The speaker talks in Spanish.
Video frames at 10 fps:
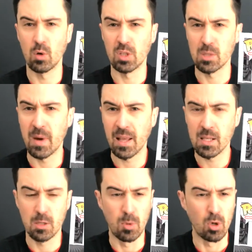otras
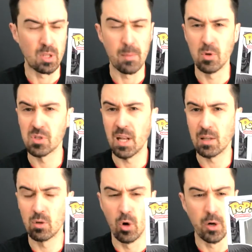marcas como Demon
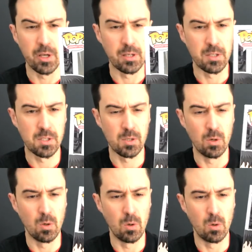Select Toys
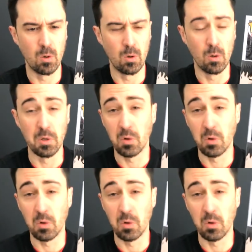o,